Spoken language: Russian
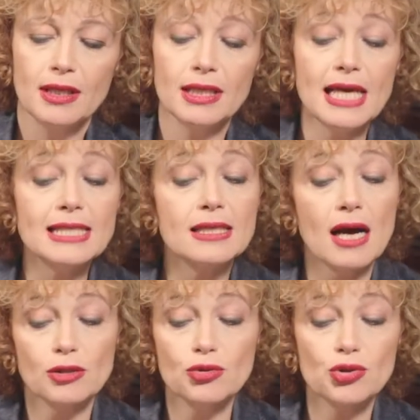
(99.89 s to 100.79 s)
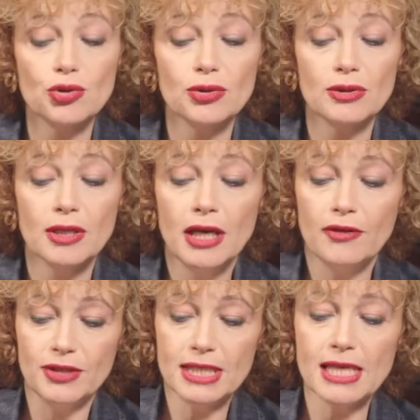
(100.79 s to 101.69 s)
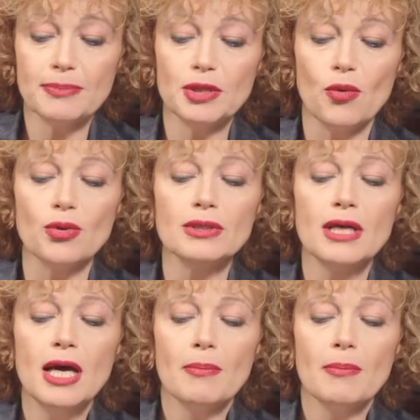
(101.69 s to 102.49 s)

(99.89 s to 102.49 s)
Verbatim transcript: Князь Карлу ждет, Внезапно он